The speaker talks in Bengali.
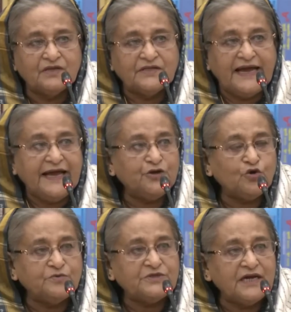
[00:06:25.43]
তো
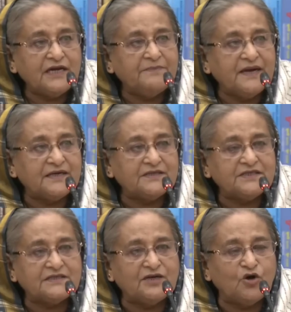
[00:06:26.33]
এইরকম সারা
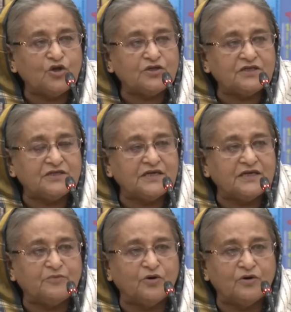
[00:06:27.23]
বাংলাদেশে তারা অত্যাচার
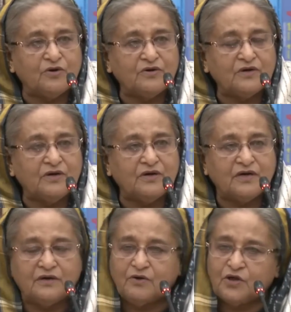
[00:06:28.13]
এবং
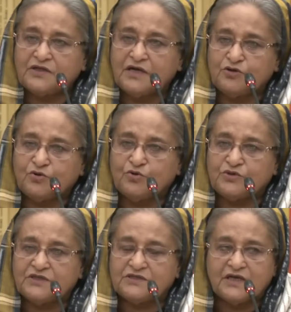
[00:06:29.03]
হত্যাকাণ্ড
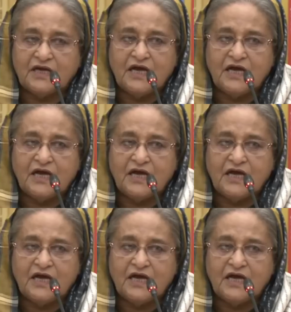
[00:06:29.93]
ঘটিয়েছে